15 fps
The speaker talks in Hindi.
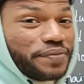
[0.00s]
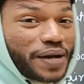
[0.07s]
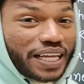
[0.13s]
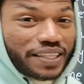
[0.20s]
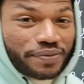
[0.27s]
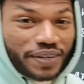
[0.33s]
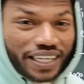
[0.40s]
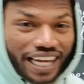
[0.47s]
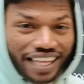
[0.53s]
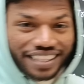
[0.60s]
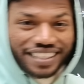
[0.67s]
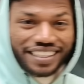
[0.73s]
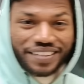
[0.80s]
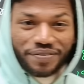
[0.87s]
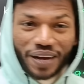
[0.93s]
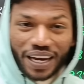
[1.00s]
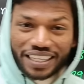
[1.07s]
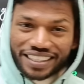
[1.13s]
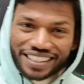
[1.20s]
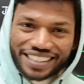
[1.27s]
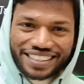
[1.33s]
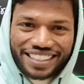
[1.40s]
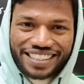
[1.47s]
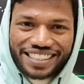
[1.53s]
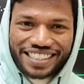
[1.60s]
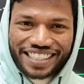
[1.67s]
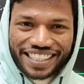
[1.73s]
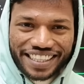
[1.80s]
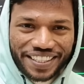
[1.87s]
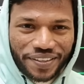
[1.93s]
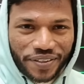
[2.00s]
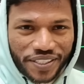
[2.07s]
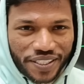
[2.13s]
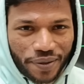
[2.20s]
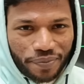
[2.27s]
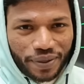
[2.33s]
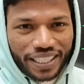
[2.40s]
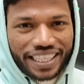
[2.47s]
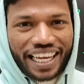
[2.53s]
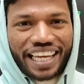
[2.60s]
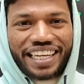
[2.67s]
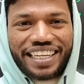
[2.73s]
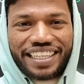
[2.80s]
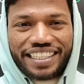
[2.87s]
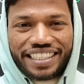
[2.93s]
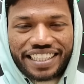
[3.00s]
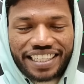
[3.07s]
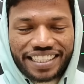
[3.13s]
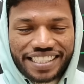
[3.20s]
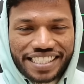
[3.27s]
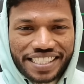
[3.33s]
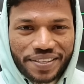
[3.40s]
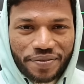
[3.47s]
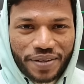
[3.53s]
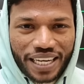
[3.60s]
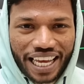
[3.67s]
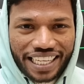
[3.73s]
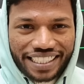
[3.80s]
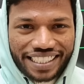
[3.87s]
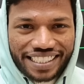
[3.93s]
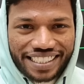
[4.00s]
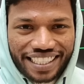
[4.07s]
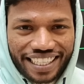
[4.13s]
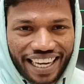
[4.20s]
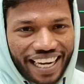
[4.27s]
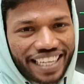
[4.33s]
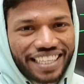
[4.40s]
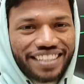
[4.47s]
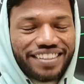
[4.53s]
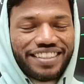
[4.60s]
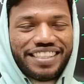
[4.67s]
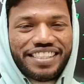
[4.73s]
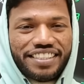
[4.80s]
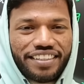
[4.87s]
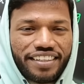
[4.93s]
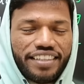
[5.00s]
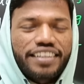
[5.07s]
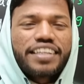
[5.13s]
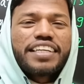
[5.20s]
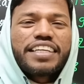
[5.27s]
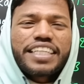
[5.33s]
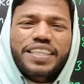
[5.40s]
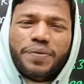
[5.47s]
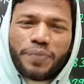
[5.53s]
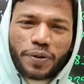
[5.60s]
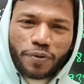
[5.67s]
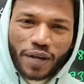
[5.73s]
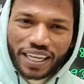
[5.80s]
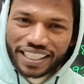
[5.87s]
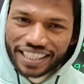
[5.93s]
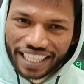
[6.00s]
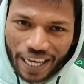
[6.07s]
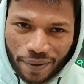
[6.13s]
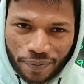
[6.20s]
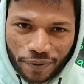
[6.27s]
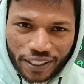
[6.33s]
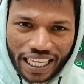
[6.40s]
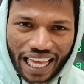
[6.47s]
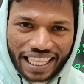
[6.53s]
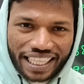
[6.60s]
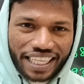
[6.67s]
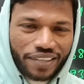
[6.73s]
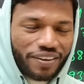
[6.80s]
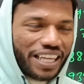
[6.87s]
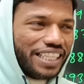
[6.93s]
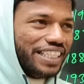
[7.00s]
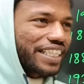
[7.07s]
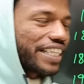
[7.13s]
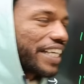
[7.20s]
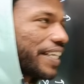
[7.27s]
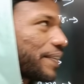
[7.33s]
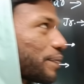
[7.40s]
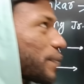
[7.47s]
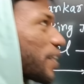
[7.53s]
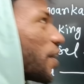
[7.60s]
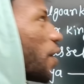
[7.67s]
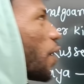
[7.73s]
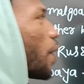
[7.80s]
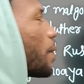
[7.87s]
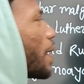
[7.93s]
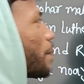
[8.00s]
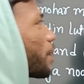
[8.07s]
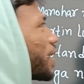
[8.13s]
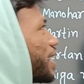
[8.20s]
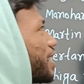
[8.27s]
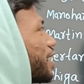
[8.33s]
तो महात्मा गांधी भारतीय संस्कृति और सभ्यता इंडियन सिविलाइजेशन एंड कल्चर ये तो बउआ के तरह आपको याद करवा दिए हैं अब आप